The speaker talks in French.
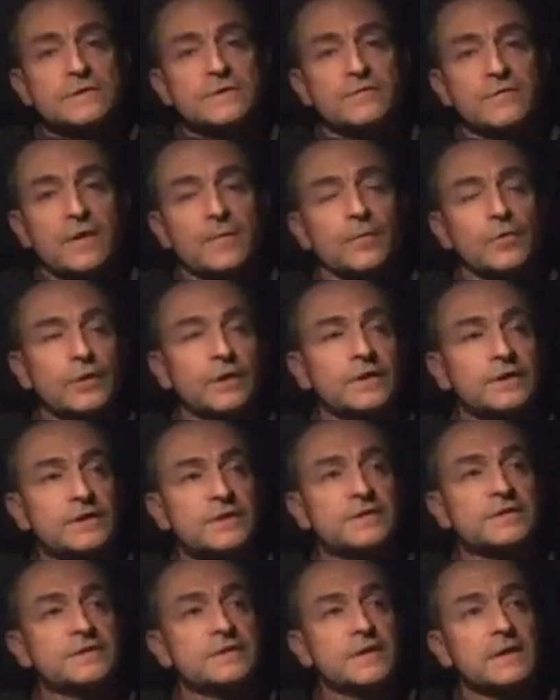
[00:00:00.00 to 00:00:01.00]
c'est vraiment
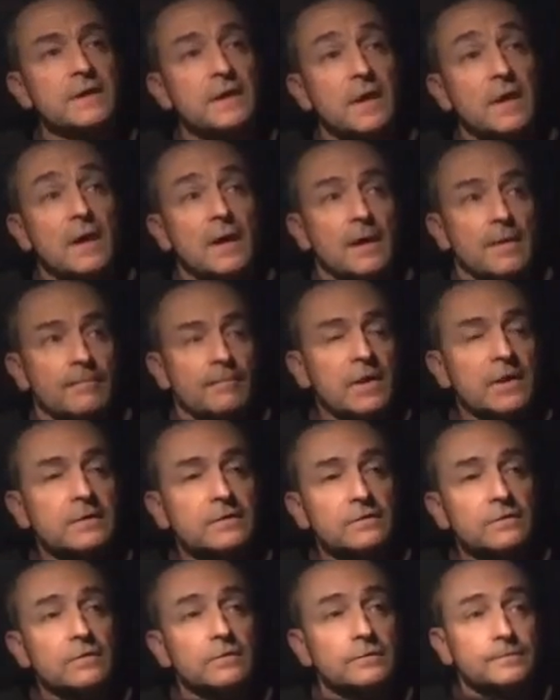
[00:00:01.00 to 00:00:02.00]
l'électricité.
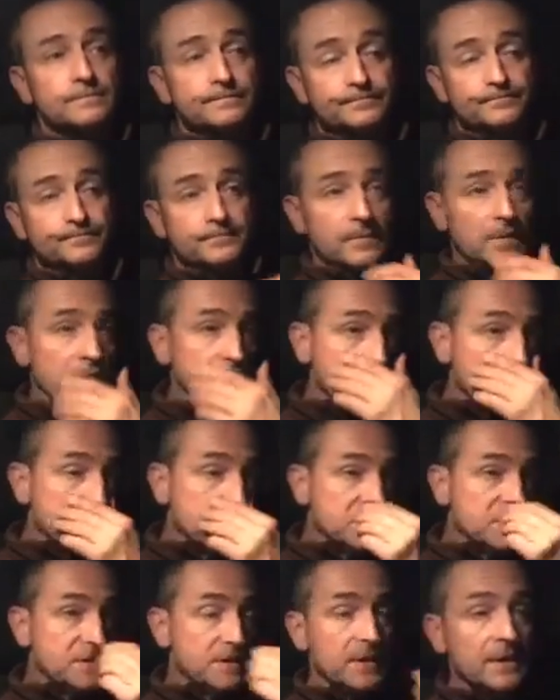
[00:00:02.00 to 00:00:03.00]
Maintenant,
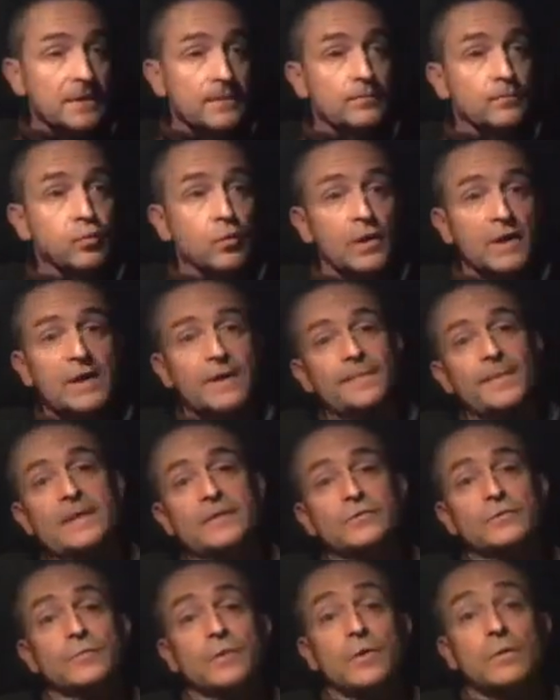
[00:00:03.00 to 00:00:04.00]
l'électricité pour un
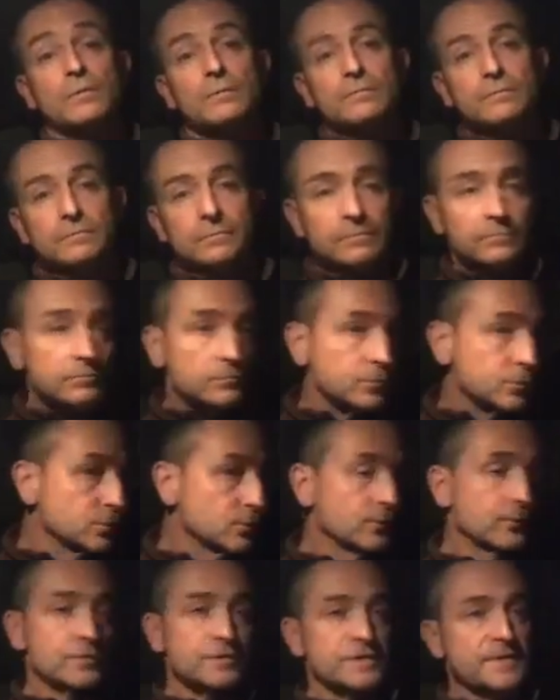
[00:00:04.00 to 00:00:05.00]
appartement, je
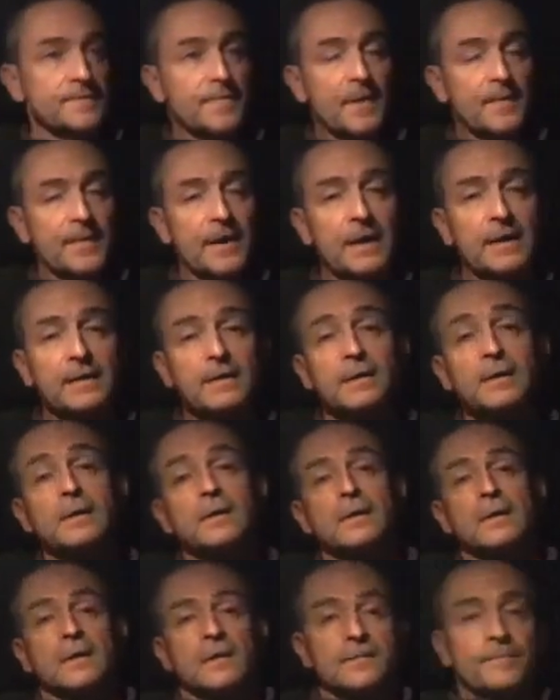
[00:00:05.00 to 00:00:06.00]
trouve que c'est pas mal.
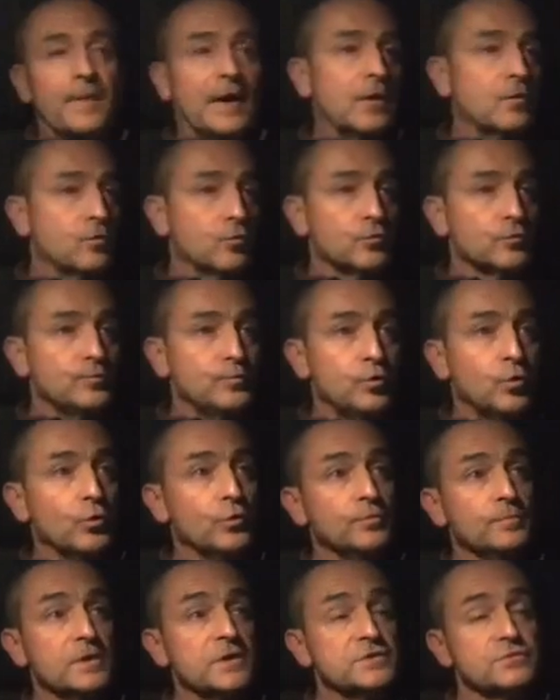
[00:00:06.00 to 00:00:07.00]
Par contre,
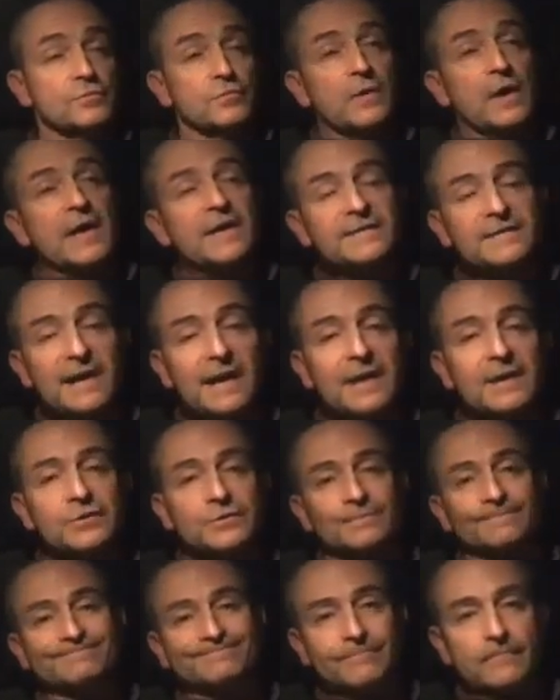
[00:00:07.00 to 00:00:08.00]
pour une maison à
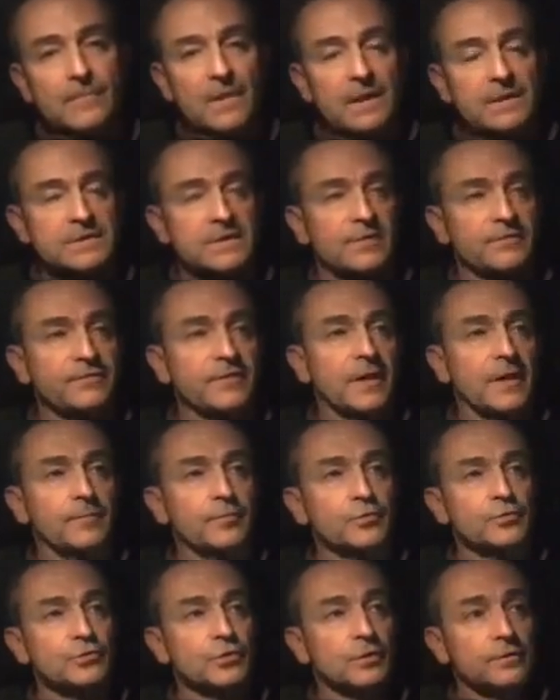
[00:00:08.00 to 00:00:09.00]
étage, ça fait un
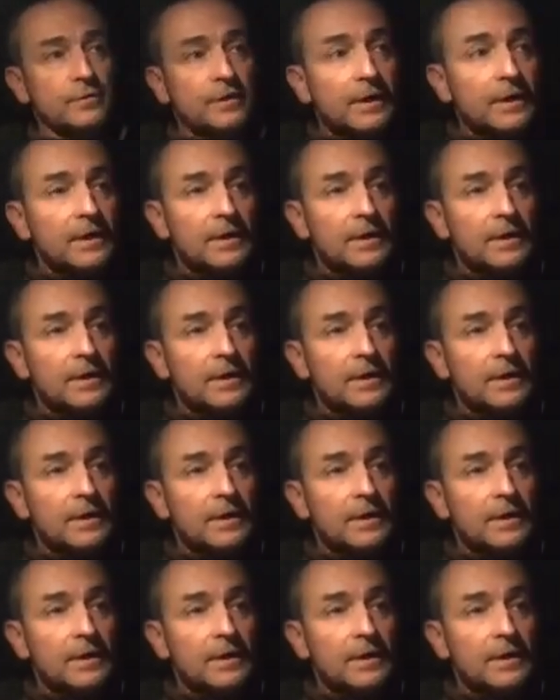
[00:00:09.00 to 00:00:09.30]
peu jeune.